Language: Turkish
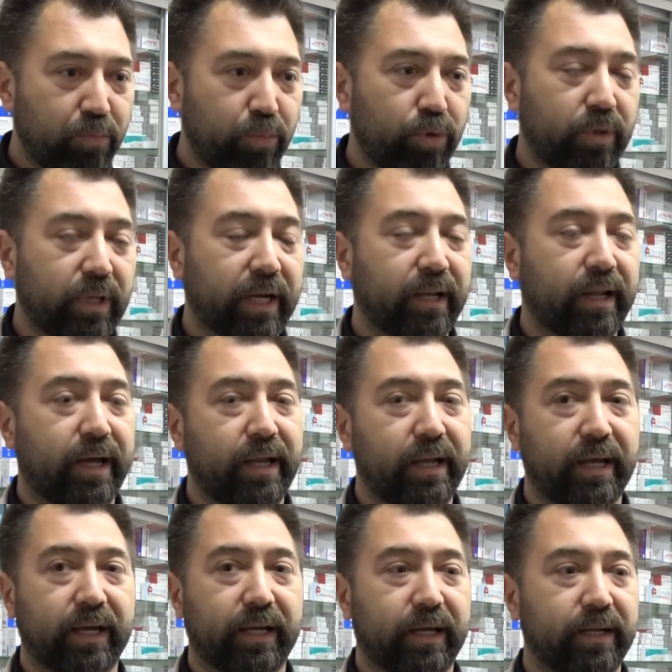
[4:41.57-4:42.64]
Bunlarla
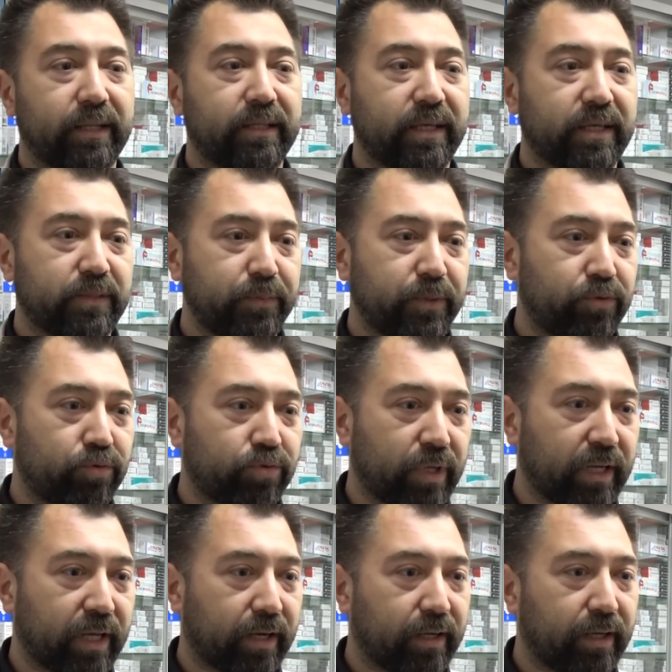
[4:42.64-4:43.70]
alakalı tespit
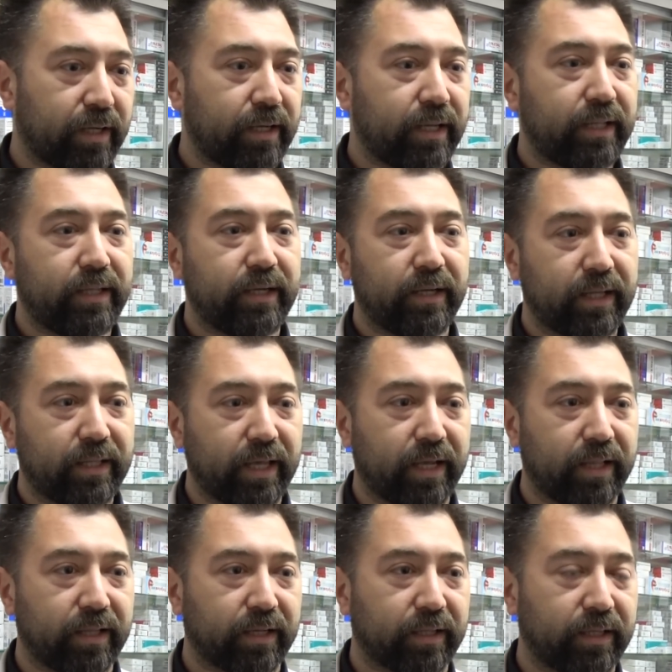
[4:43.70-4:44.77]
tutanakları nedir ne
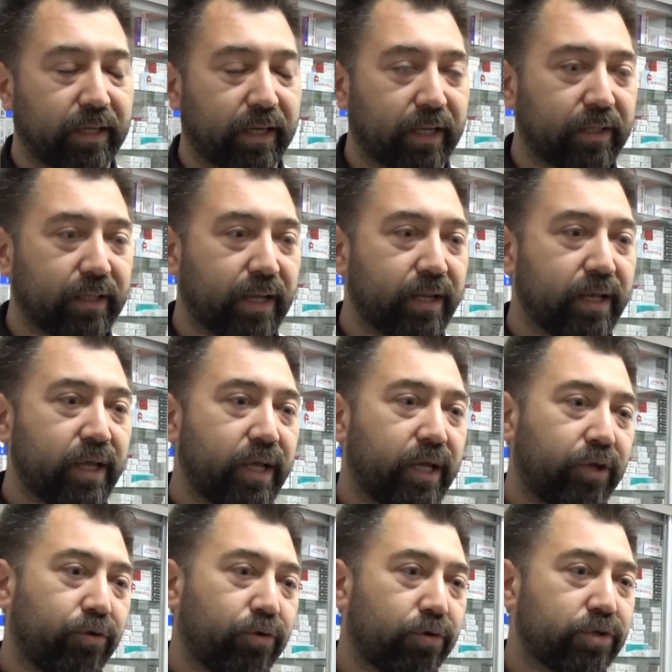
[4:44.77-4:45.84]
değildir diyerekten
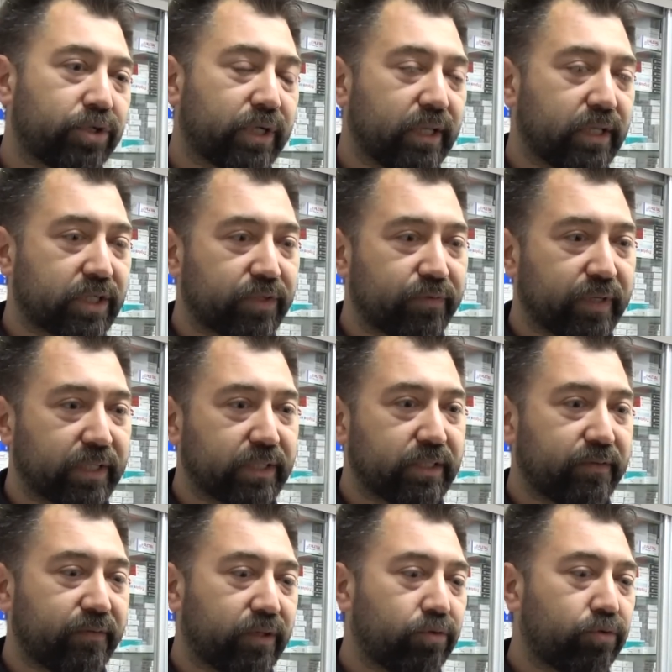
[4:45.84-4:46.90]
görüş
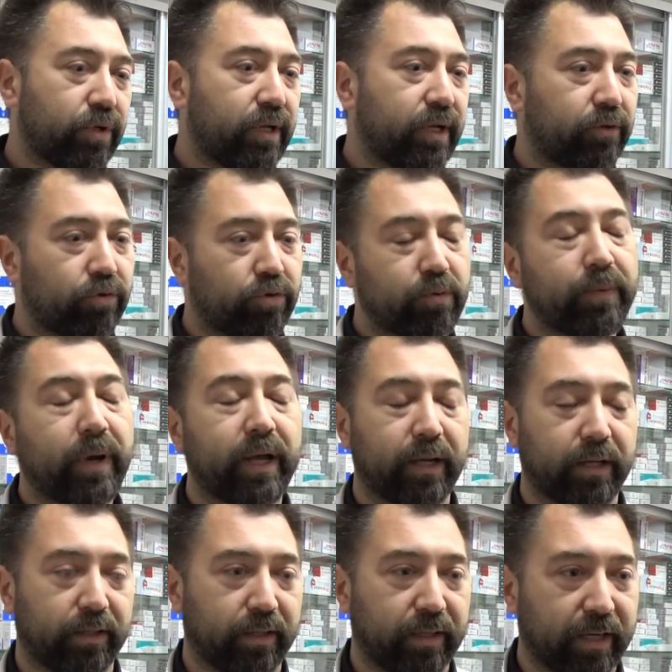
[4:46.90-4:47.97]
alışverişi ve tutanak tutup
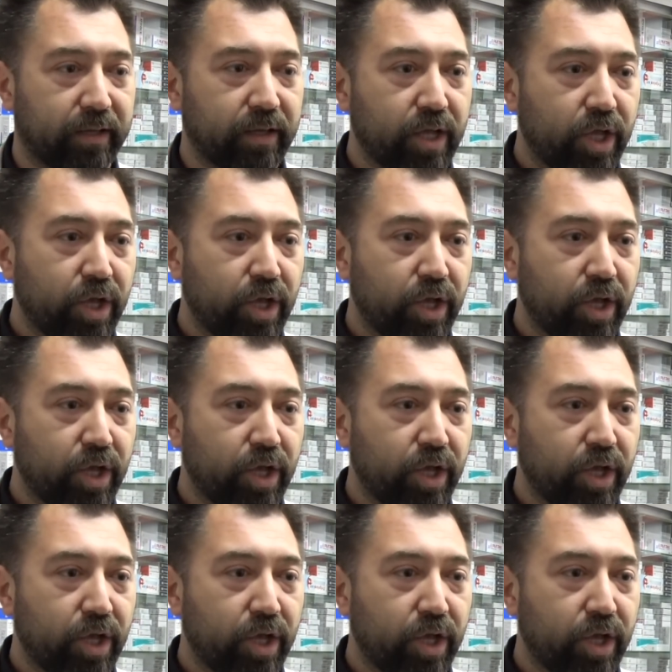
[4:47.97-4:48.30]
ayrıldılar.